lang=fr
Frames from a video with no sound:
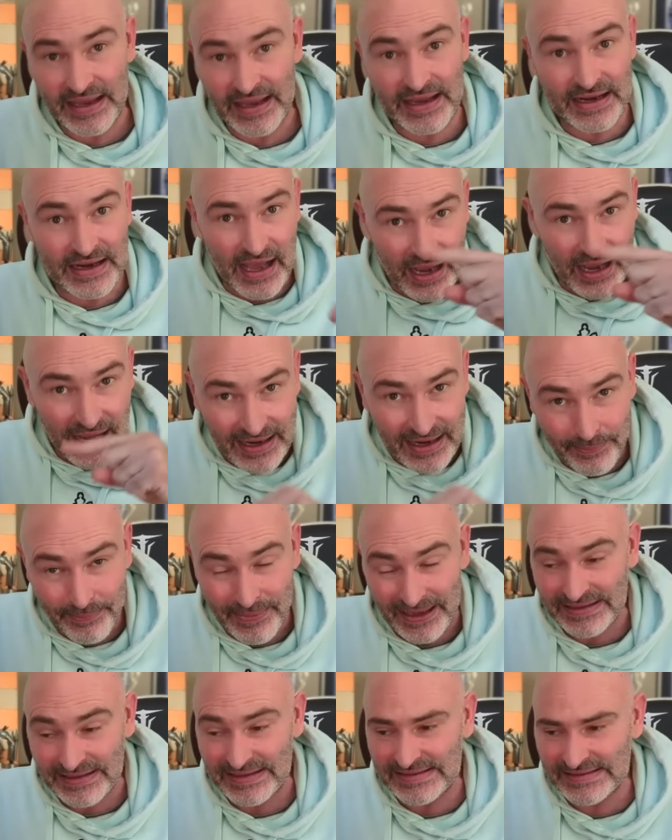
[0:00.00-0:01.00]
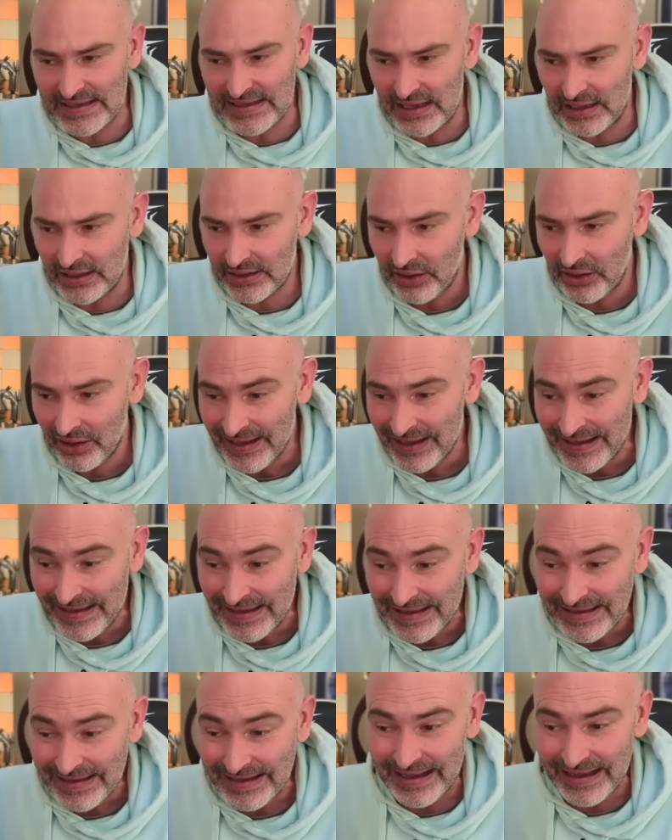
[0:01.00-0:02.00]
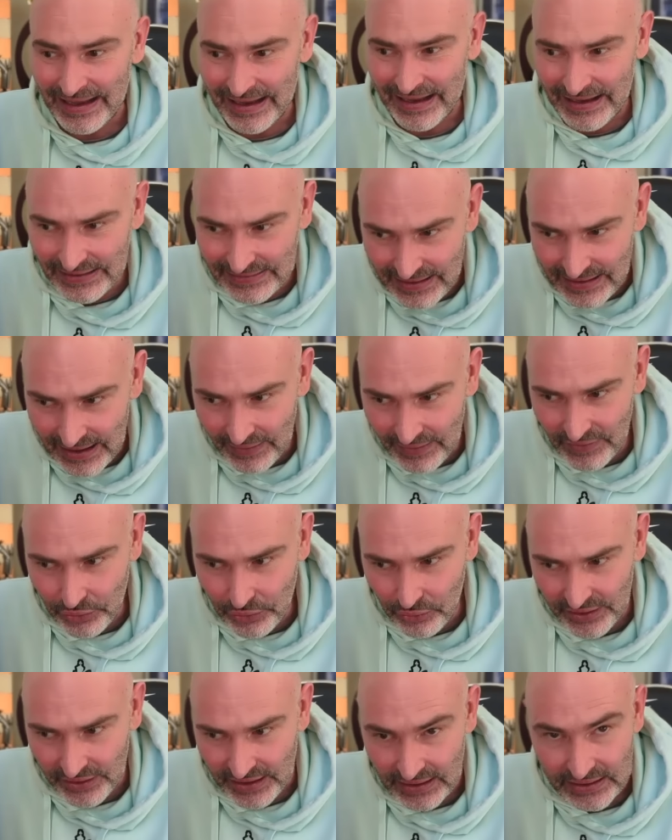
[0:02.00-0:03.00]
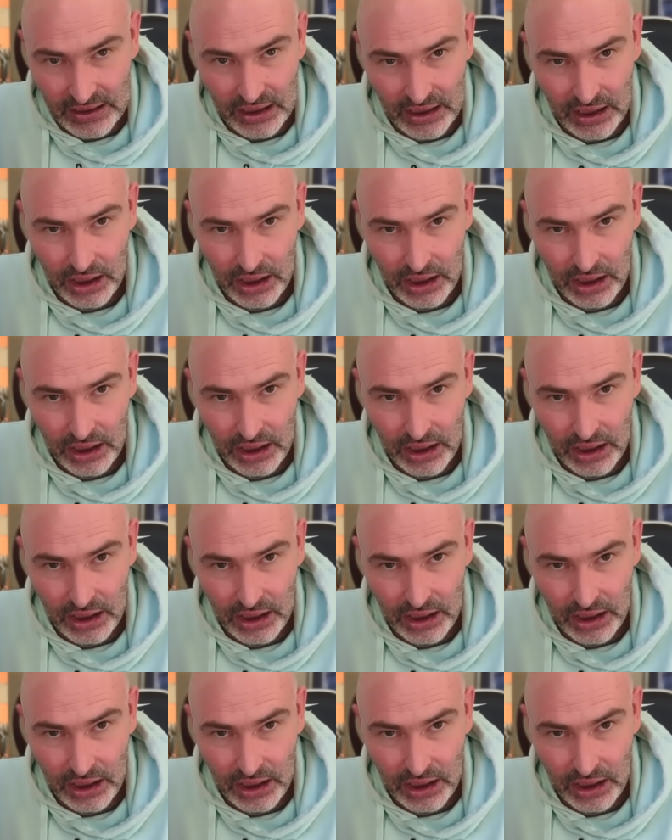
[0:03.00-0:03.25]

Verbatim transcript: Et là, à la partie 5, il réitère avec E4.